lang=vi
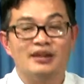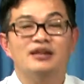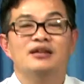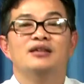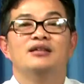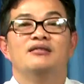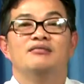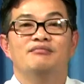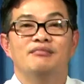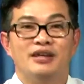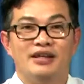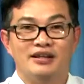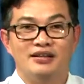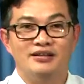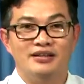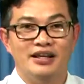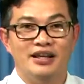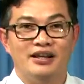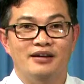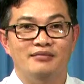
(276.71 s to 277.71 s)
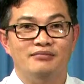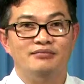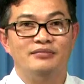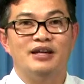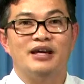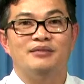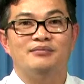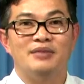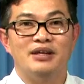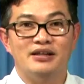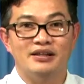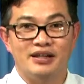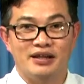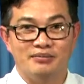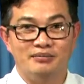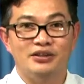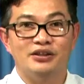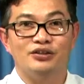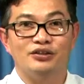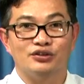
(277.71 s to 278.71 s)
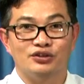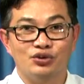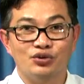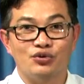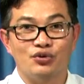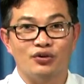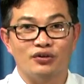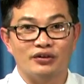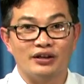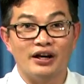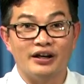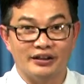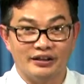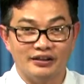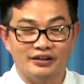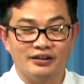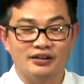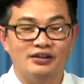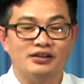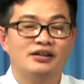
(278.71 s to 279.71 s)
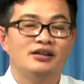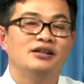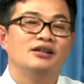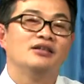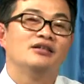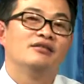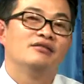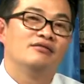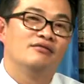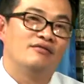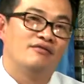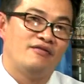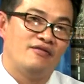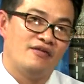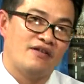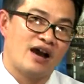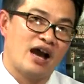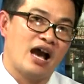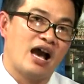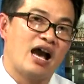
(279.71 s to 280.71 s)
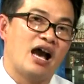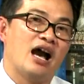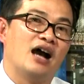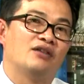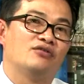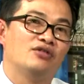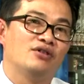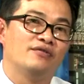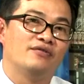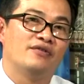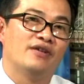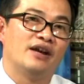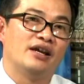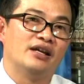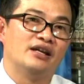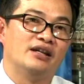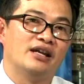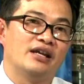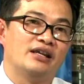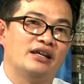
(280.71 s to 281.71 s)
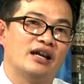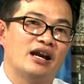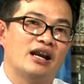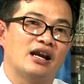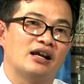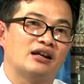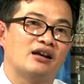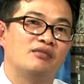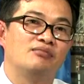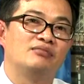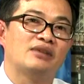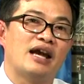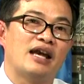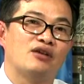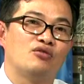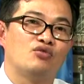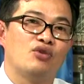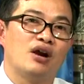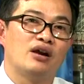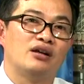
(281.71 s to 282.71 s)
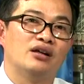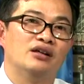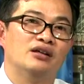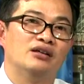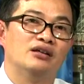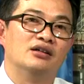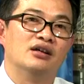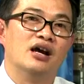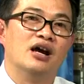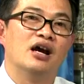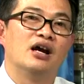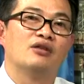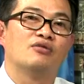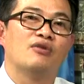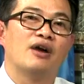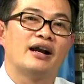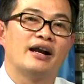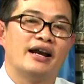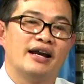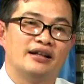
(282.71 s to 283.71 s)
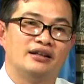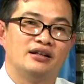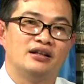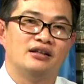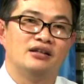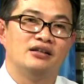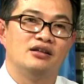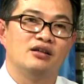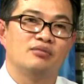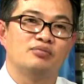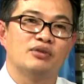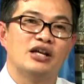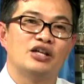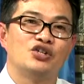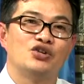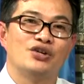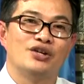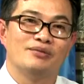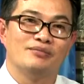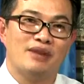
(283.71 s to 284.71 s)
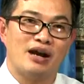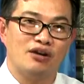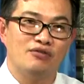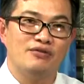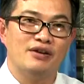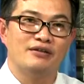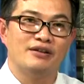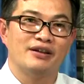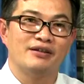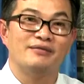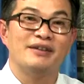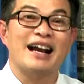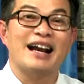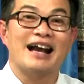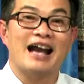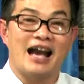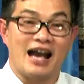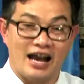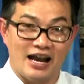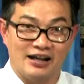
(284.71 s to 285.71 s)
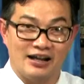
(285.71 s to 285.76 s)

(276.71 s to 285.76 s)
miễn nhiễm tại miễn nhiễm thường suốt cuộc đời ừ. và quý vị nên nhớ là không lây qua đường à, quan hệ tình dục hay truyền máu về viêm gan A.